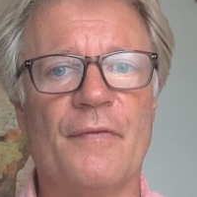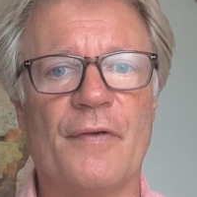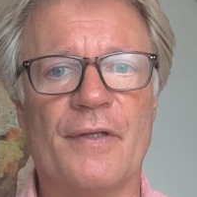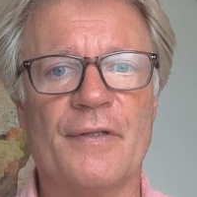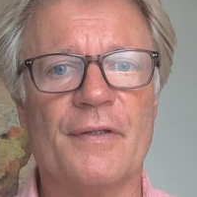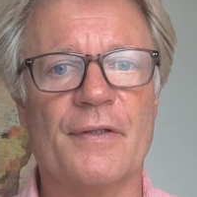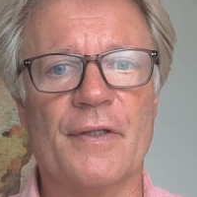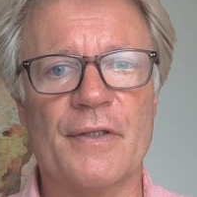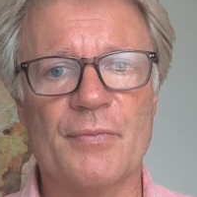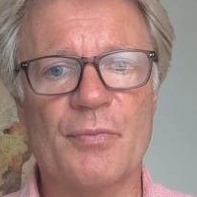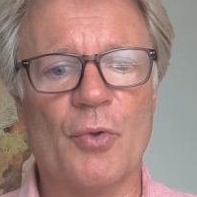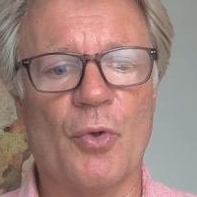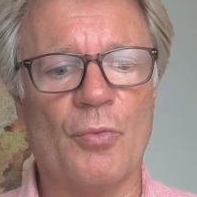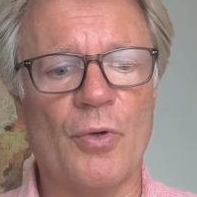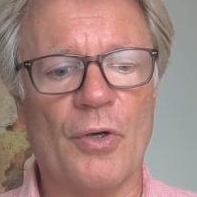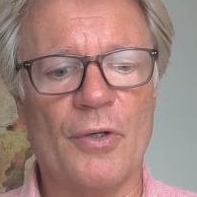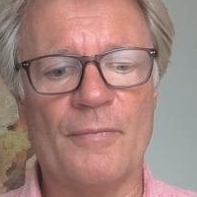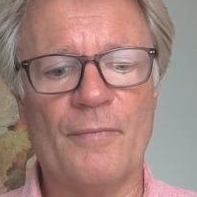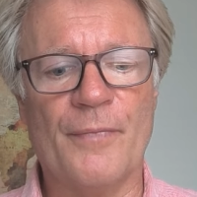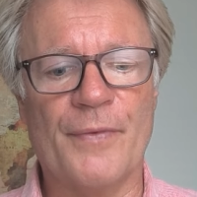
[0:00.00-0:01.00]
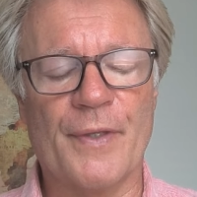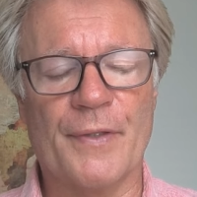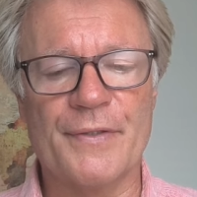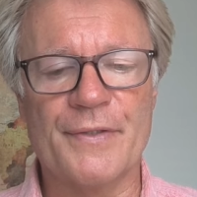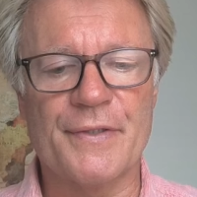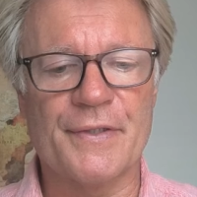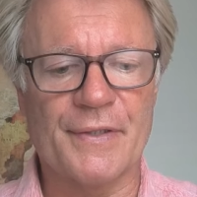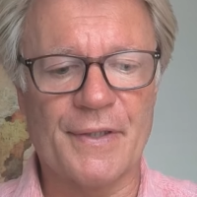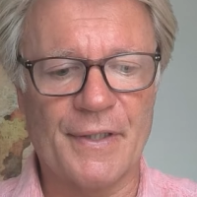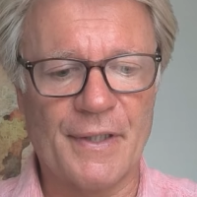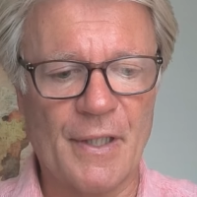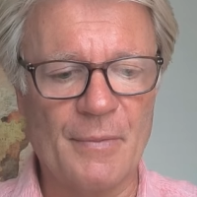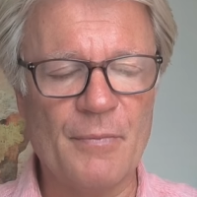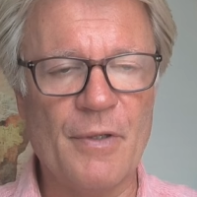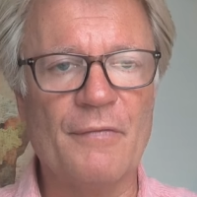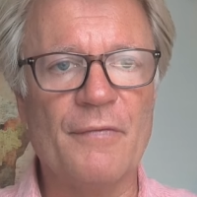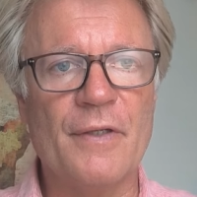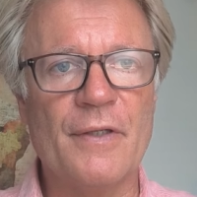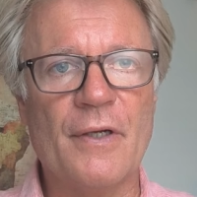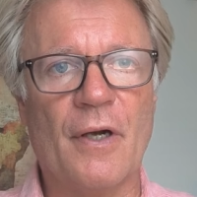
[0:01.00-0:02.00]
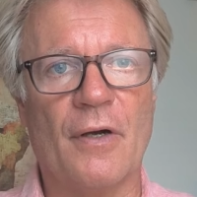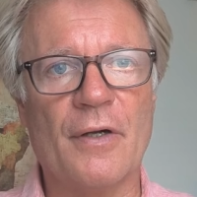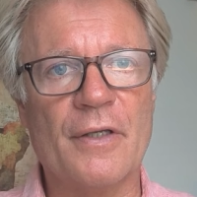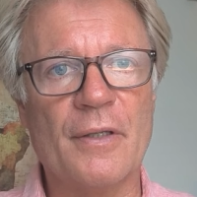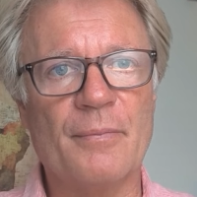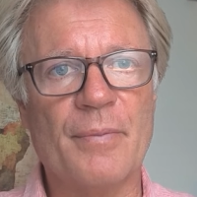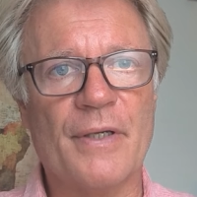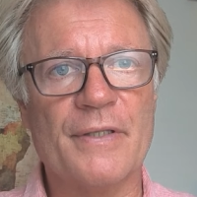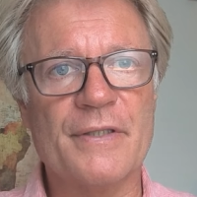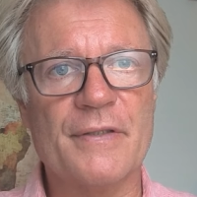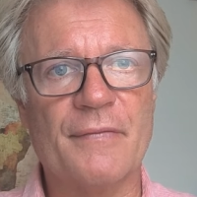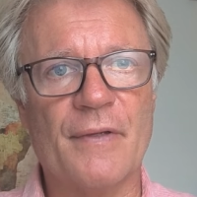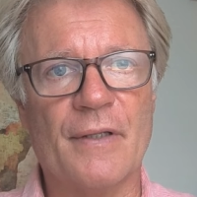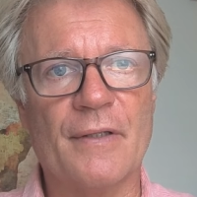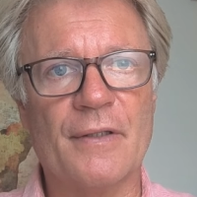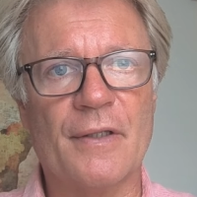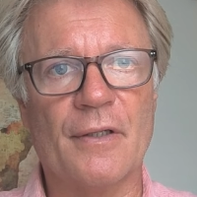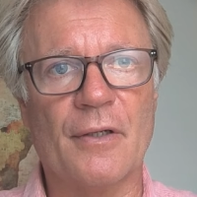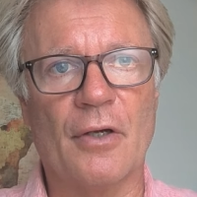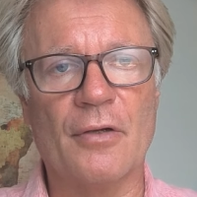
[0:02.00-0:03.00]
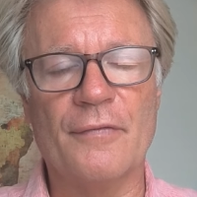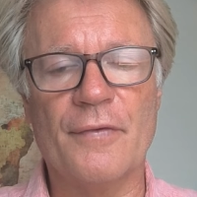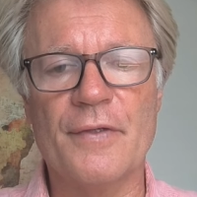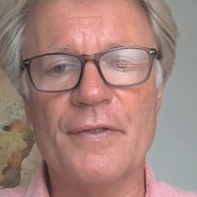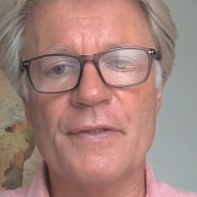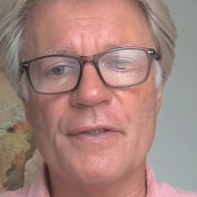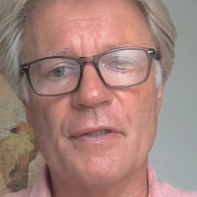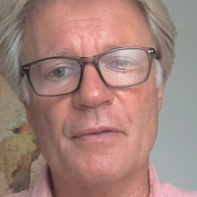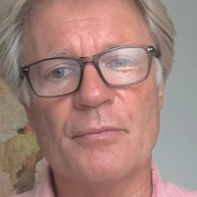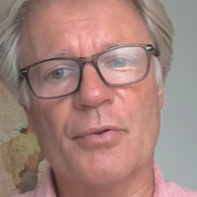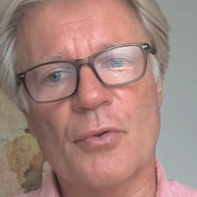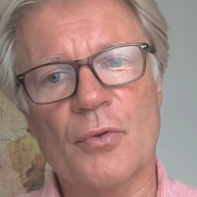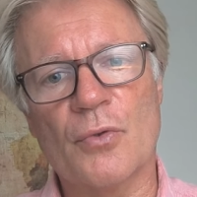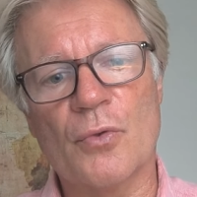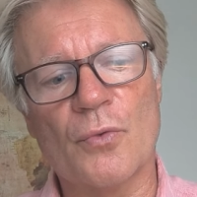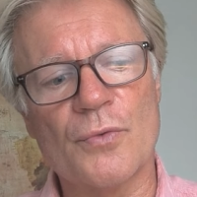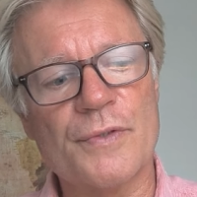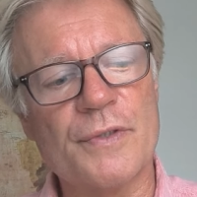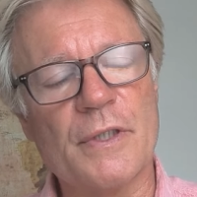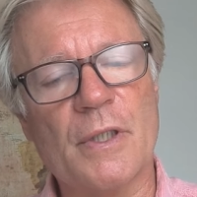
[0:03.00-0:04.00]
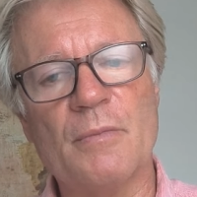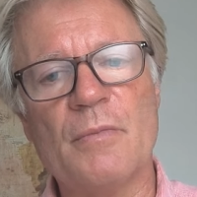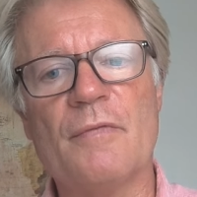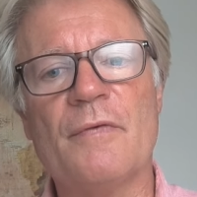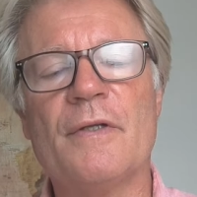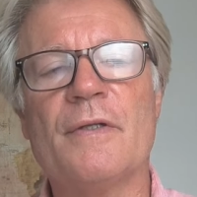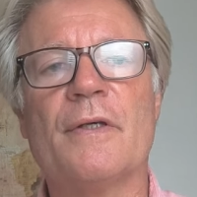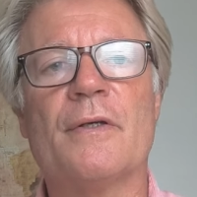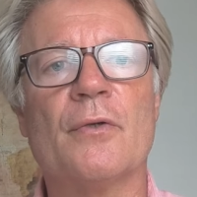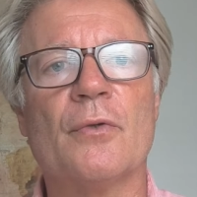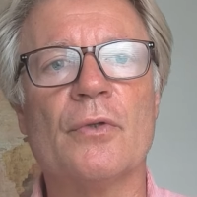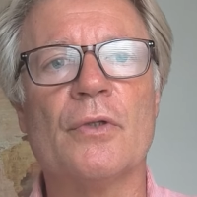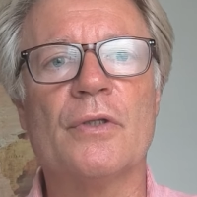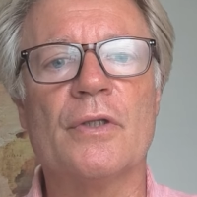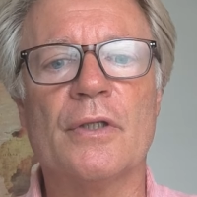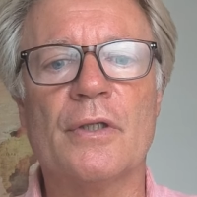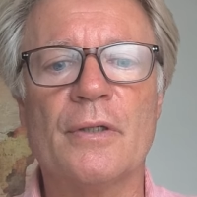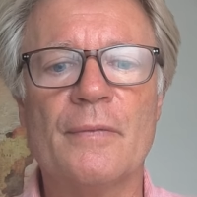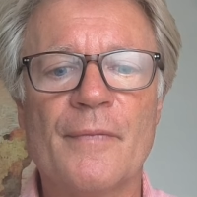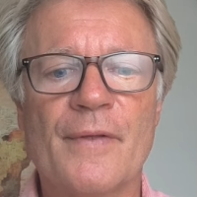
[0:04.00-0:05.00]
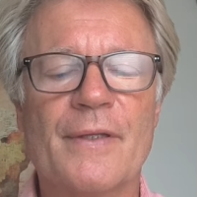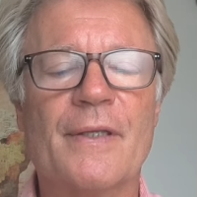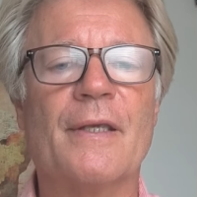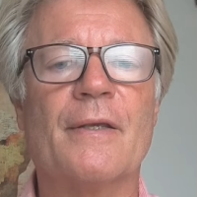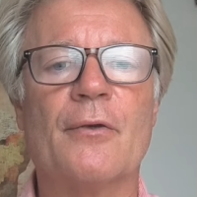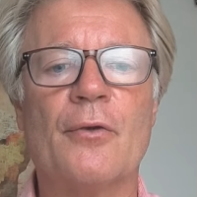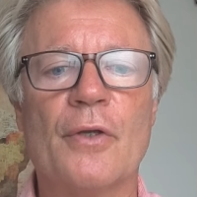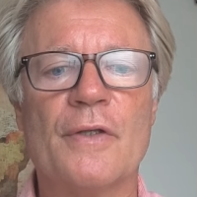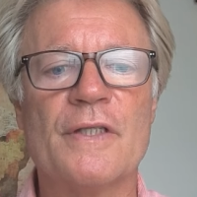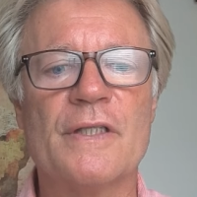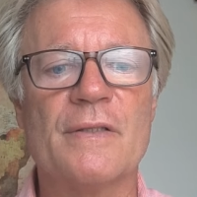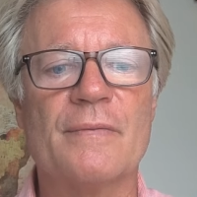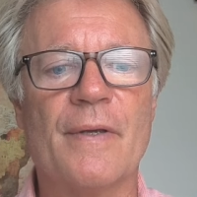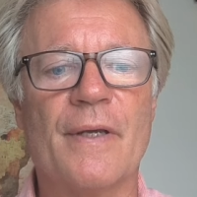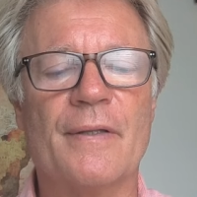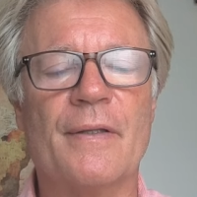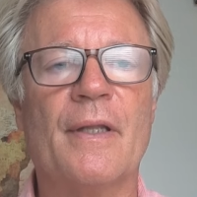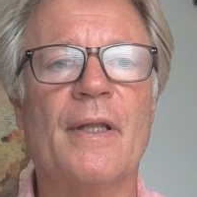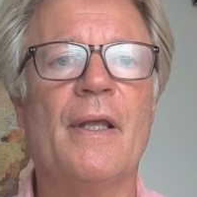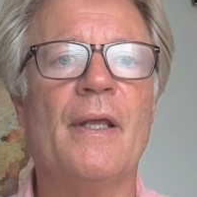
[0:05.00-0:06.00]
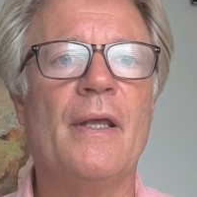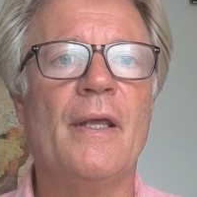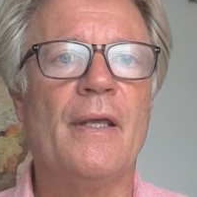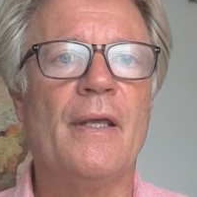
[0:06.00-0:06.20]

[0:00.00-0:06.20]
Wir werden das beobachten, dass die immer wieder angepasst werden, die langfristigen Prognosen immer wieder runtergekürzt werden